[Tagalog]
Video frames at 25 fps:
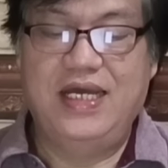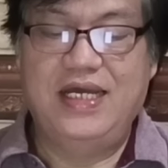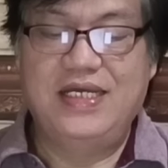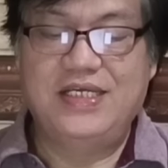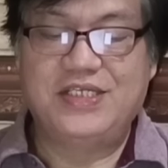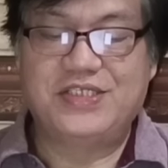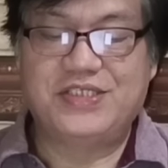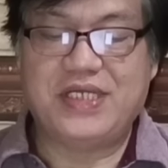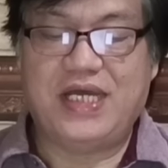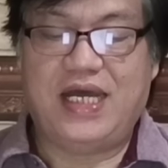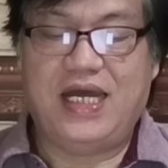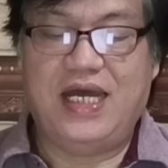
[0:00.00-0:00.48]

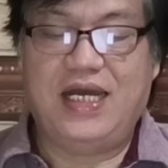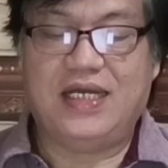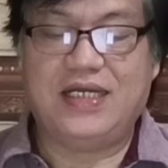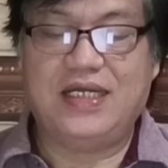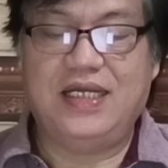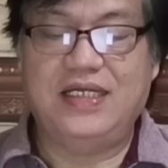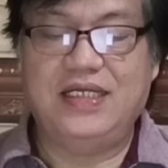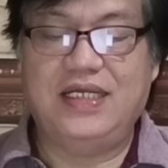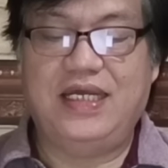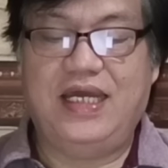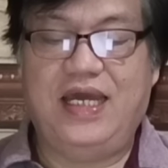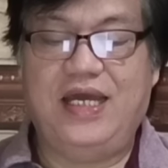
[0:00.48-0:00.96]
sa
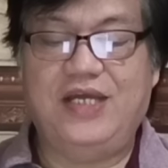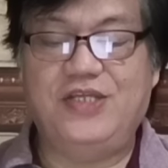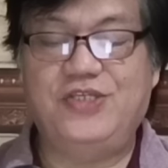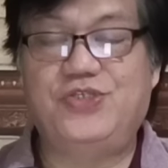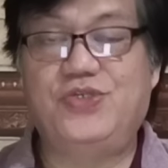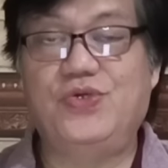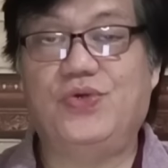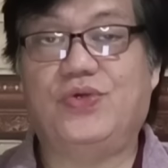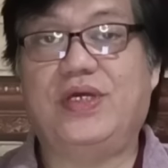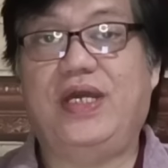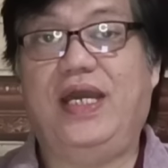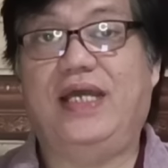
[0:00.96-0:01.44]
aking
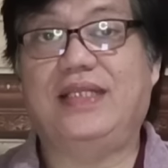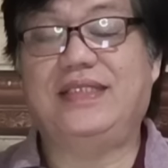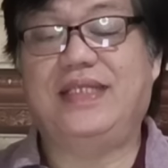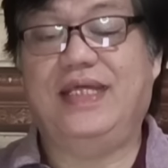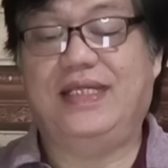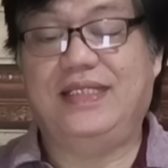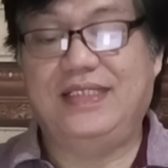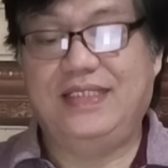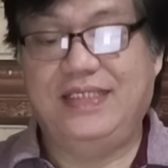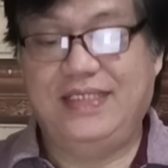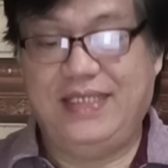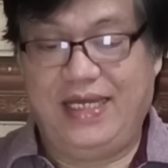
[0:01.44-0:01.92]

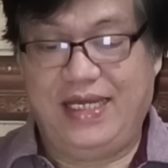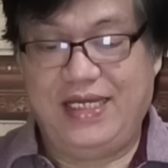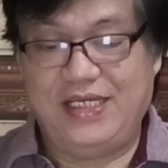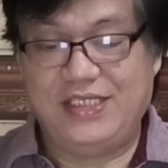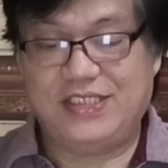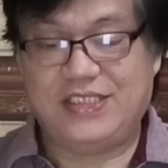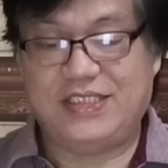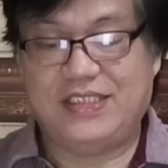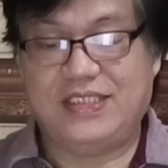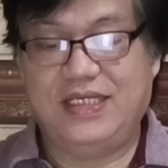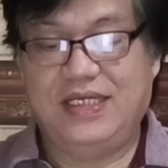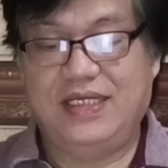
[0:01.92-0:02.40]
educated
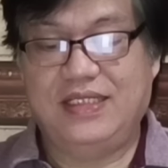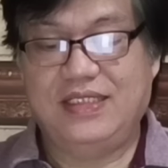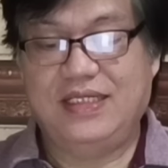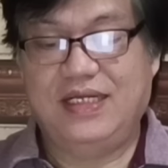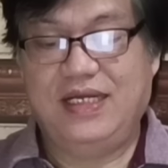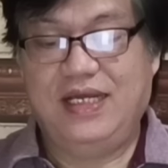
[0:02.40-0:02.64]
guess,